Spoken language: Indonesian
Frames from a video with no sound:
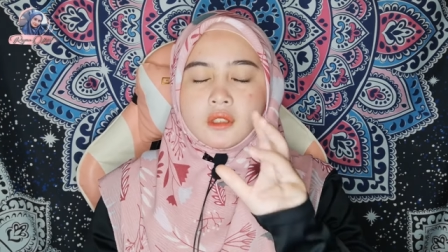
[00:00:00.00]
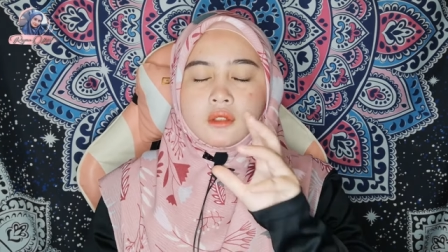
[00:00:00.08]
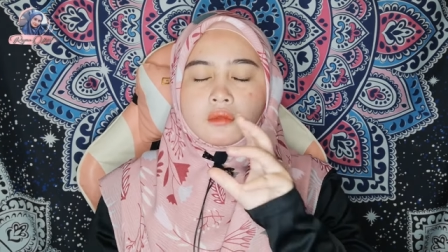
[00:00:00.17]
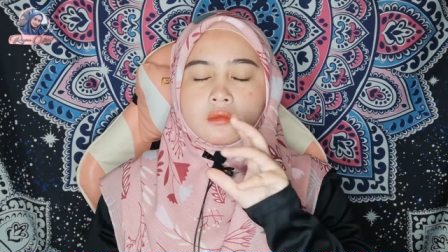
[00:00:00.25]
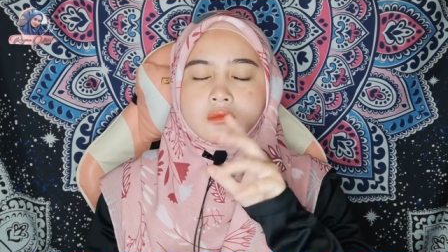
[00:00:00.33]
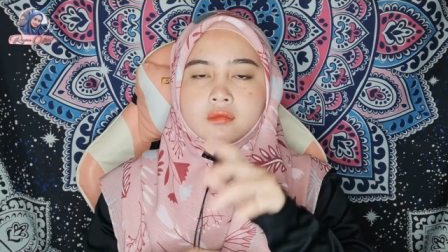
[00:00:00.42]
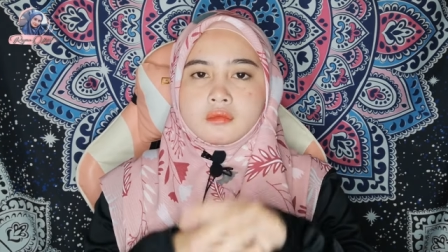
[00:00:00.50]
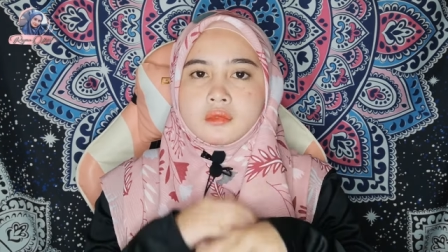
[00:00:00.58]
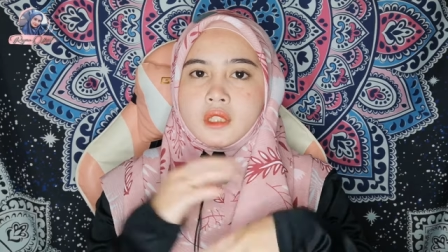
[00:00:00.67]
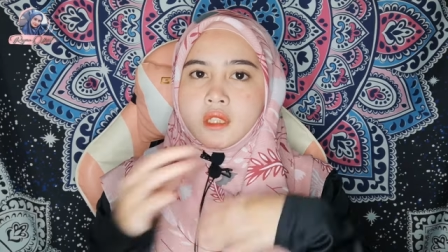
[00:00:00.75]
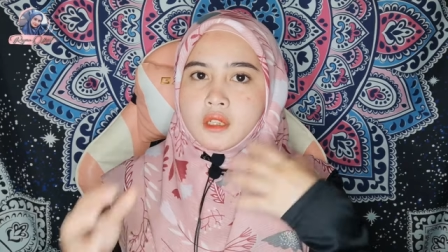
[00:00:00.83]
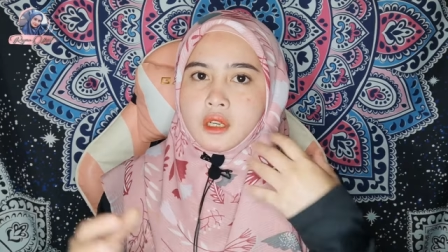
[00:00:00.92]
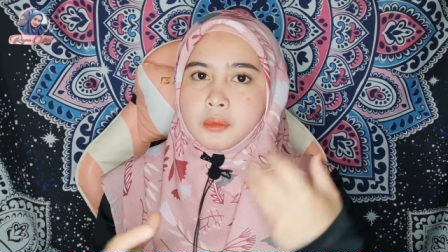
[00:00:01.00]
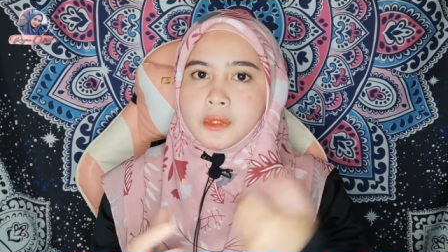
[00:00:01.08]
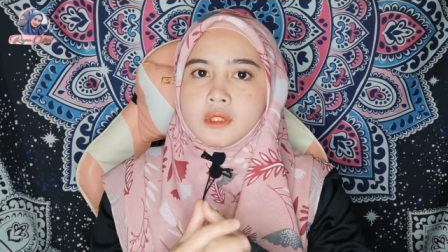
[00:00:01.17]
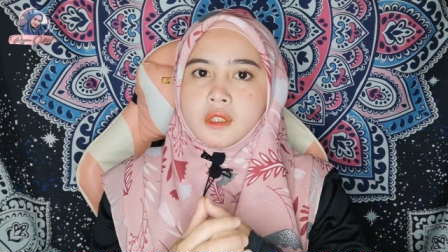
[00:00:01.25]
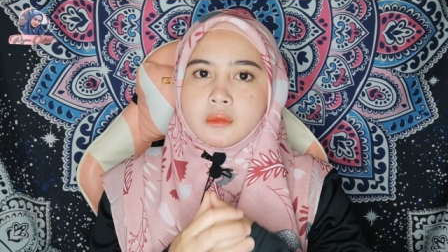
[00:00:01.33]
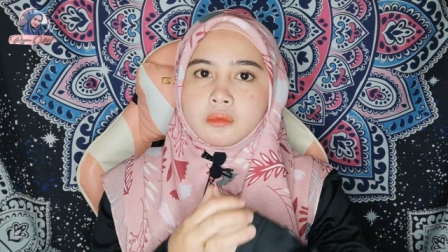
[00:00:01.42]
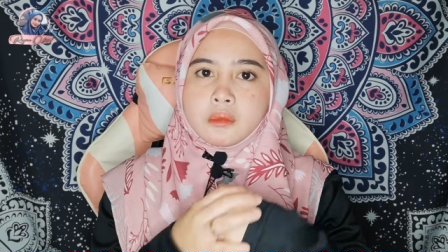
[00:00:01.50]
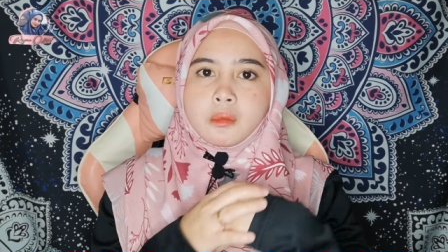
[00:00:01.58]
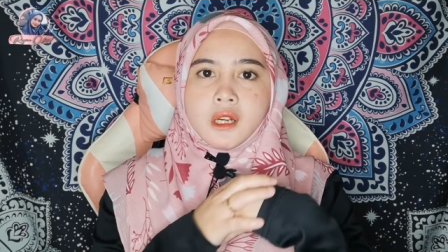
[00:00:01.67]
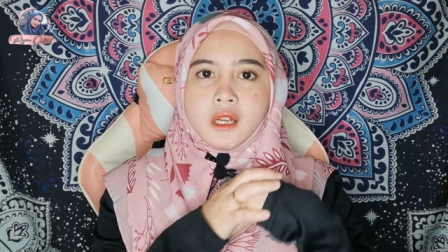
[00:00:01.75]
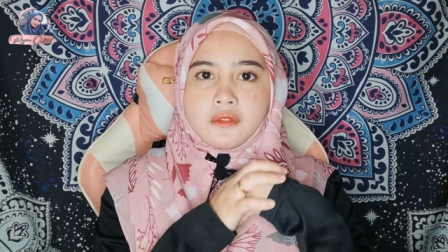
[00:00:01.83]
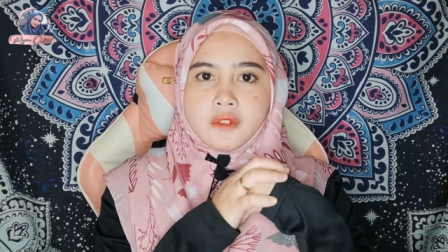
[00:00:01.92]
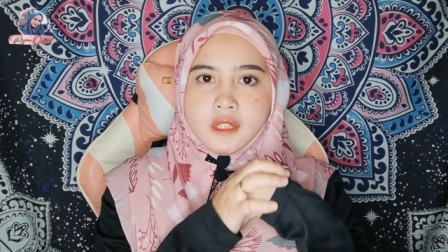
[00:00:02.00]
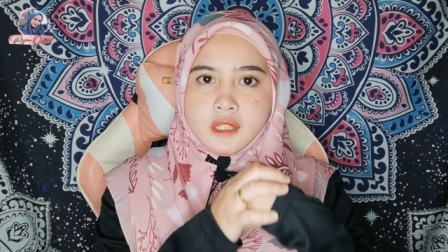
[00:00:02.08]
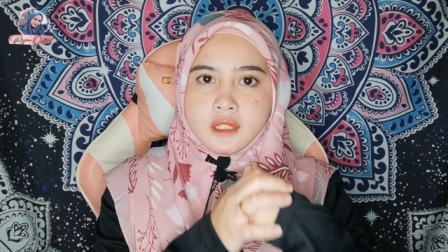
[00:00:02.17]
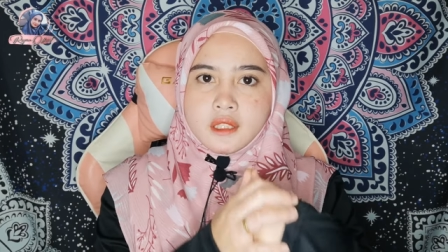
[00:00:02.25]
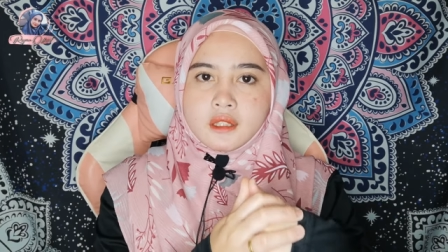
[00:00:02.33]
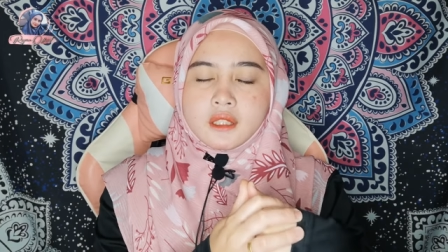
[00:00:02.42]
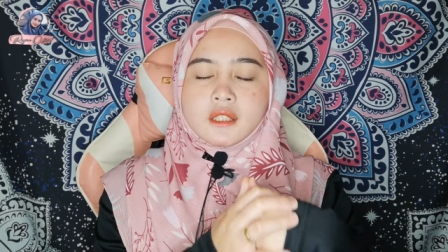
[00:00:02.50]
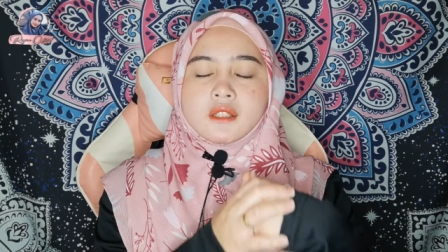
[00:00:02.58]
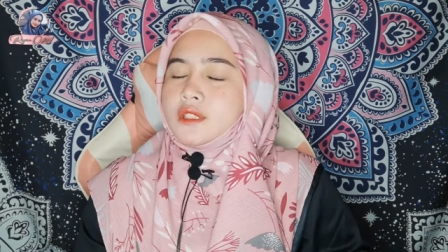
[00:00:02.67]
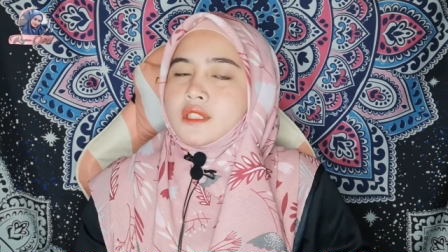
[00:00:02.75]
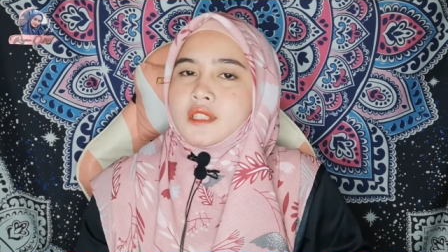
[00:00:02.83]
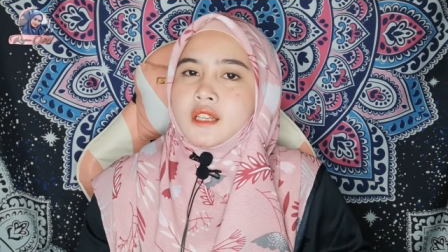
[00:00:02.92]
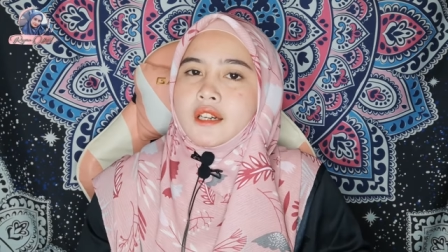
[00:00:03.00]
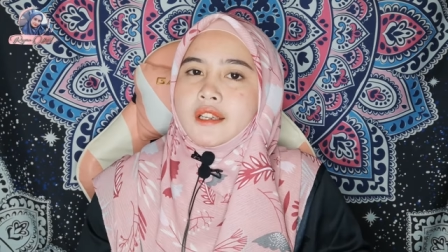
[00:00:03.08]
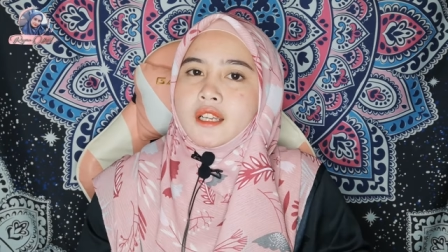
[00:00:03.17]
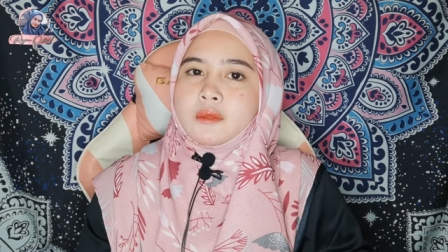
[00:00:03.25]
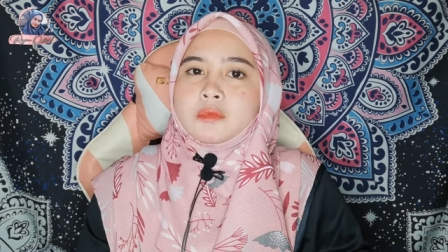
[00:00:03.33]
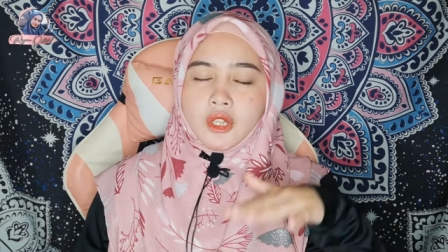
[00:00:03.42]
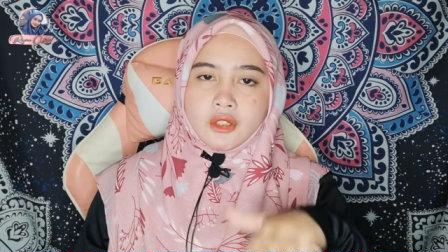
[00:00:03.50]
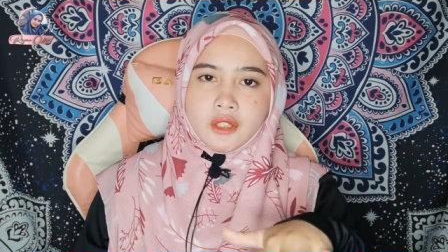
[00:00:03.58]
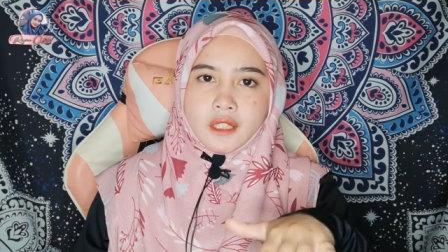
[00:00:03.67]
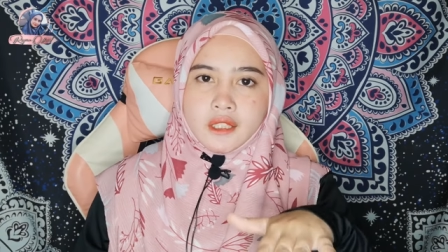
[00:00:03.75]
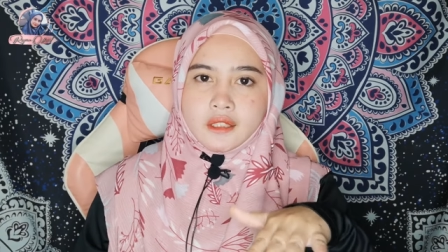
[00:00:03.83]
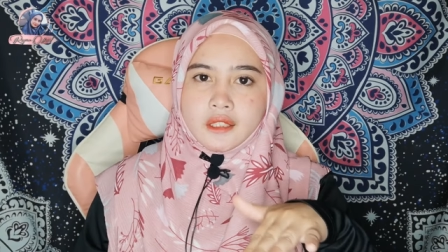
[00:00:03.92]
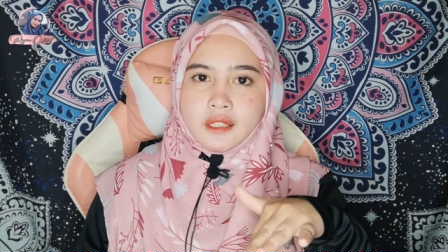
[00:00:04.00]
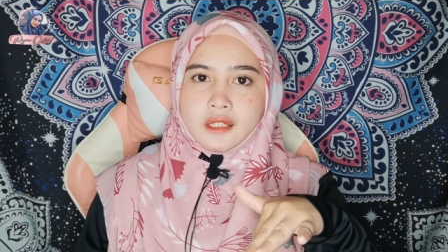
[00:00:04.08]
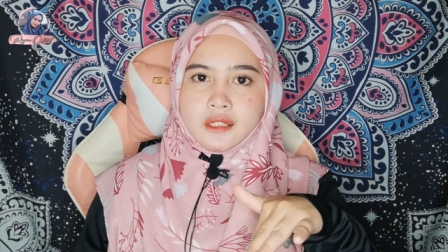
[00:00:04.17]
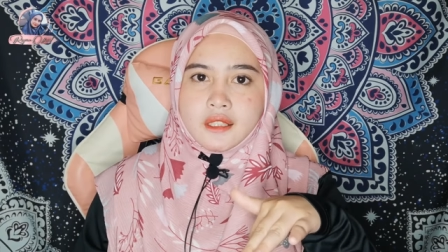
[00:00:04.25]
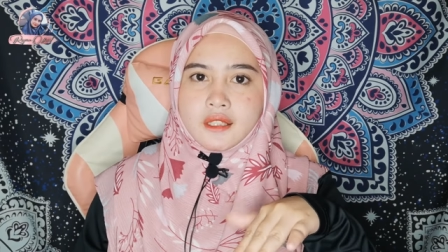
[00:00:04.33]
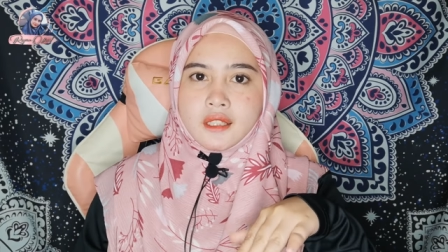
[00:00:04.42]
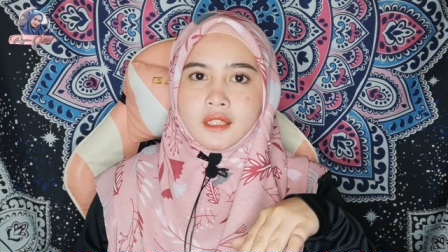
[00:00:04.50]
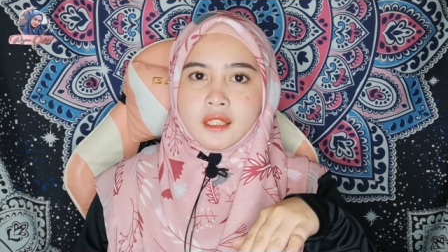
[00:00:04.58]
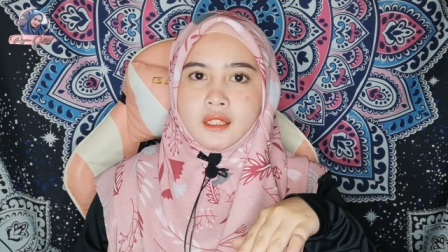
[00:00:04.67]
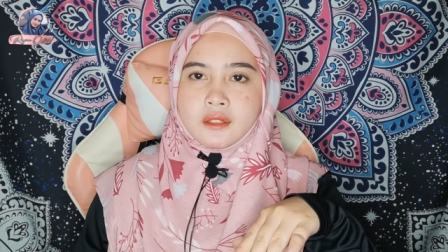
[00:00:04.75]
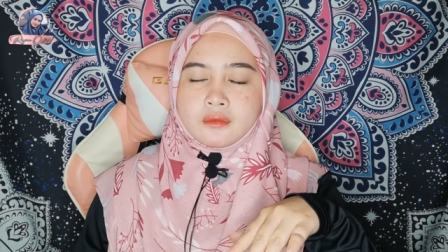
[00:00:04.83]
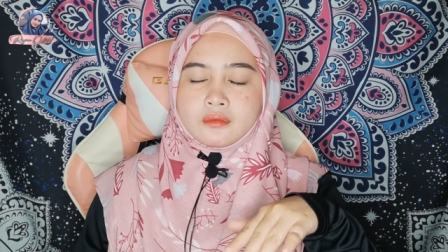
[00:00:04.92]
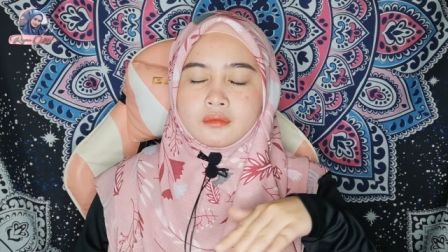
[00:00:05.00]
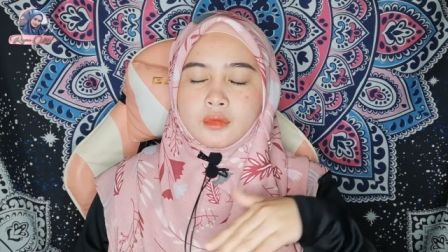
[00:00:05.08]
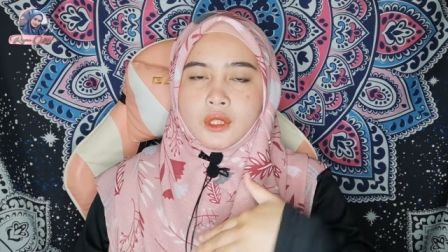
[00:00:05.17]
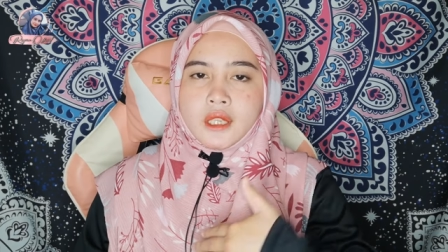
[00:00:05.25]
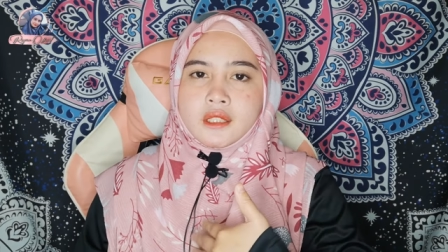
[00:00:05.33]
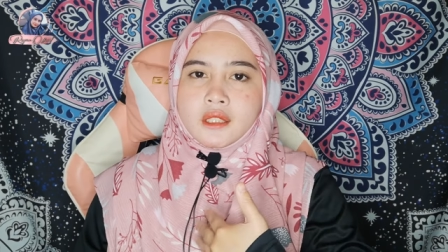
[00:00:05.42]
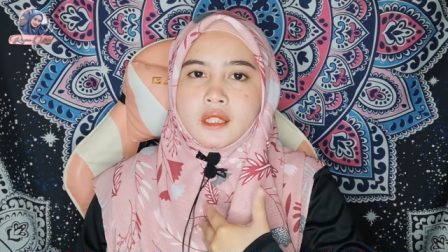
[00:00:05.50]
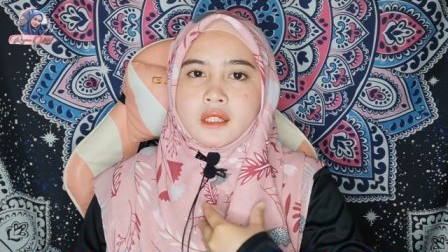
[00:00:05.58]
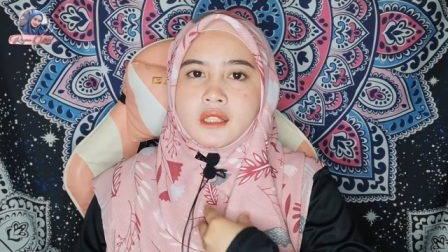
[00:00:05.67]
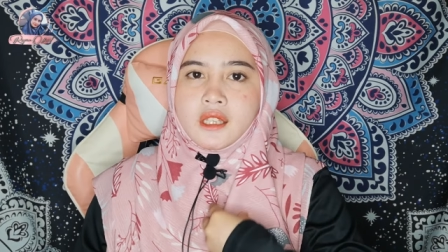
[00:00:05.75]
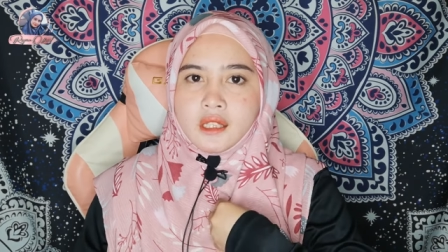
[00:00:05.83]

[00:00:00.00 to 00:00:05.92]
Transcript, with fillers: yang dilengkapi dengan berbagai fasilitas. Riza harap orang-orang yang datang ke sana bukan dengan